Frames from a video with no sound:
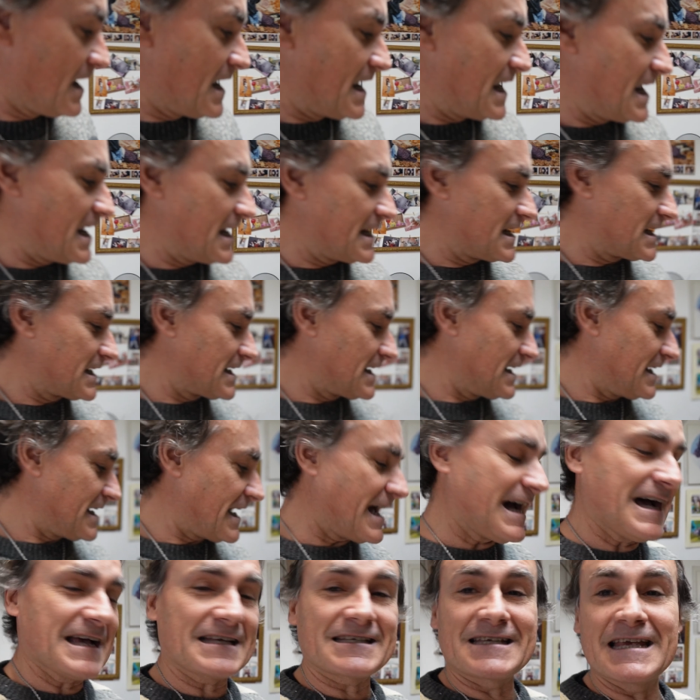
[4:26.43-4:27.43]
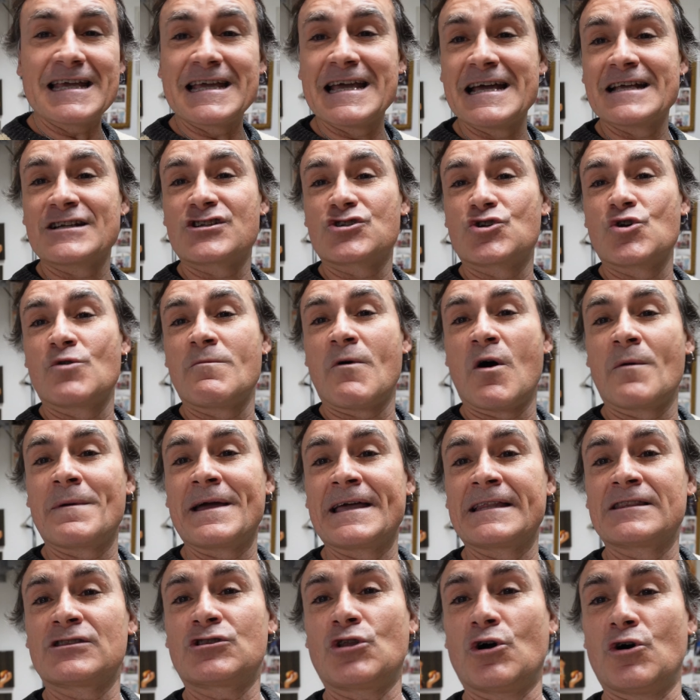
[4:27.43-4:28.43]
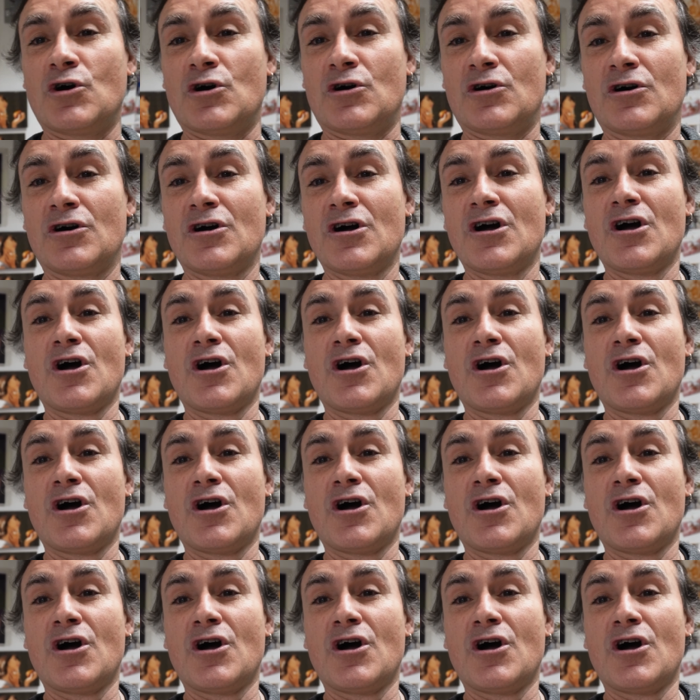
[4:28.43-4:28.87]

Eh, así que en su momento